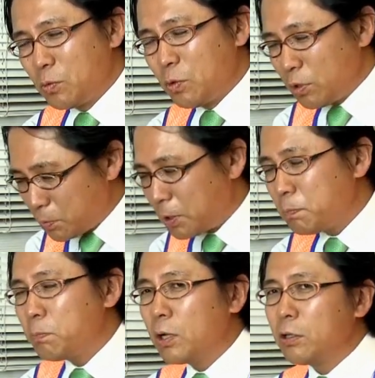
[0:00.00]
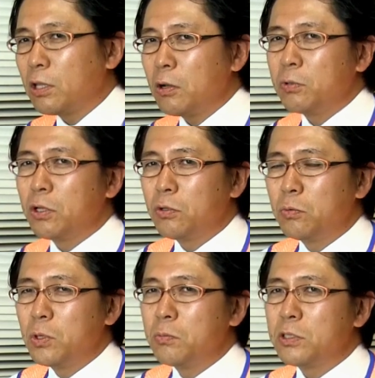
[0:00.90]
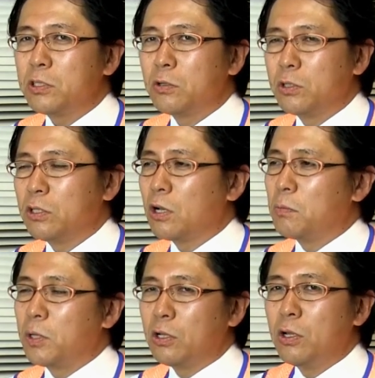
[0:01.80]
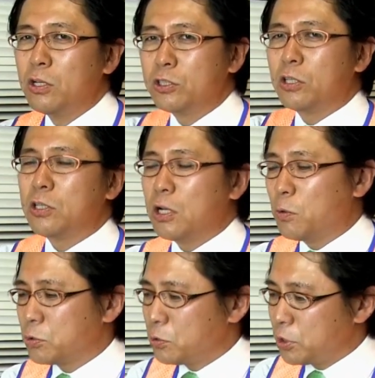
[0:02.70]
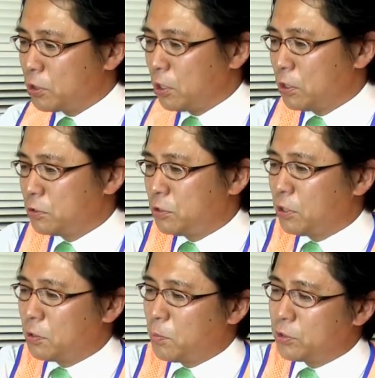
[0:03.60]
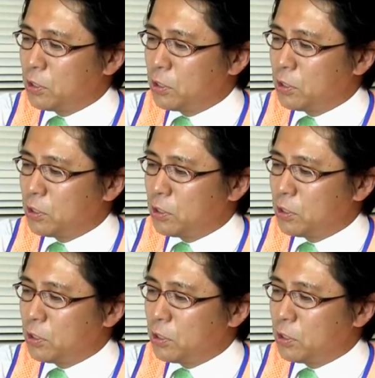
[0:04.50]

これ立派な対応だと思いましたよねなんかまだ謝罪遅いじゃないかっつってたけど、まあ、